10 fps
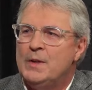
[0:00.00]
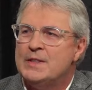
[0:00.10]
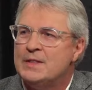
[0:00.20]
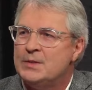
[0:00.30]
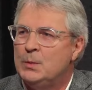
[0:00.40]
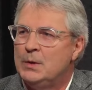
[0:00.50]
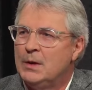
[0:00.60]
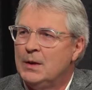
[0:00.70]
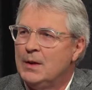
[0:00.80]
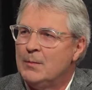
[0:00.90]
Es ist so,
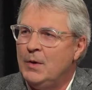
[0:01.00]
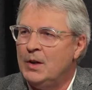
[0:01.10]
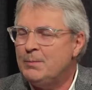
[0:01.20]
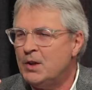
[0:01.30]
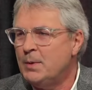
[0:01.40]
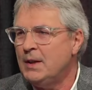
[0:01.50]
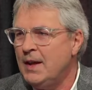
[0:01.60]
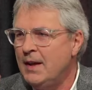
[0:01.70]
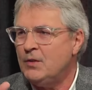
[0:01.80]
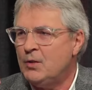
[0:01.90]
man hat manchmal den
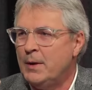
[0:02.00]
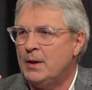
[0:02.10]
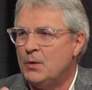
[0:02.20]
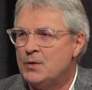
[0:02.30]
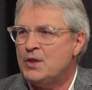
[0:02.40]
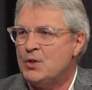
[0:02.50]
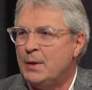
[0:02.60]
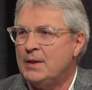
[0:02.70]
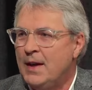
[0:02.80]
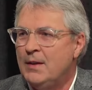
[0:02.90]
Eindruck bei den österreichischen
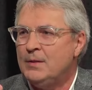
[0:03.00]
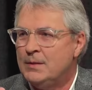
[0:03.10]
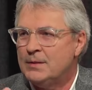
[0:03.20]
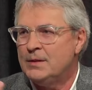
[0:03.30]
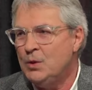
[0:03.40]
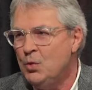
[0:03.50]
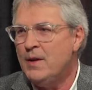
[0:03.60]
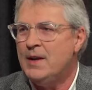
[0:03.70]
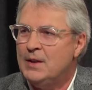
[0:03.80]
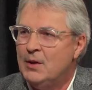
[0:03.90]
Parteien, die
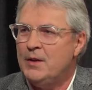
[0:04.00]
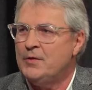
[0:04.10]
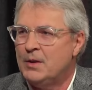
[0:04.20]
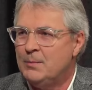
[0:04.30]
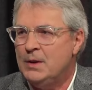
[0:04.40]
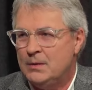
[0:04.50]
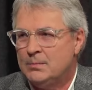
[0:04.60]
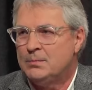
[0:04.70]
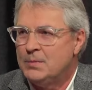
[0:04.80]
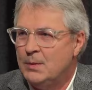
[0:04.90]
EU-Wahl, die läuft halt mit,
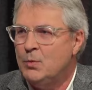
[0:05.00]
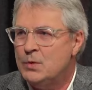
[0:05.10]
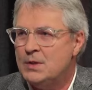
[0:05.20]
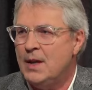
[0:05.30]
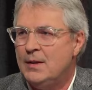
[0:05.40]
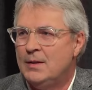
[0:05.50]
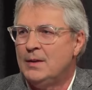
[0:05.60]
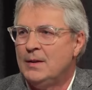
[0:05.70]
die muss sein.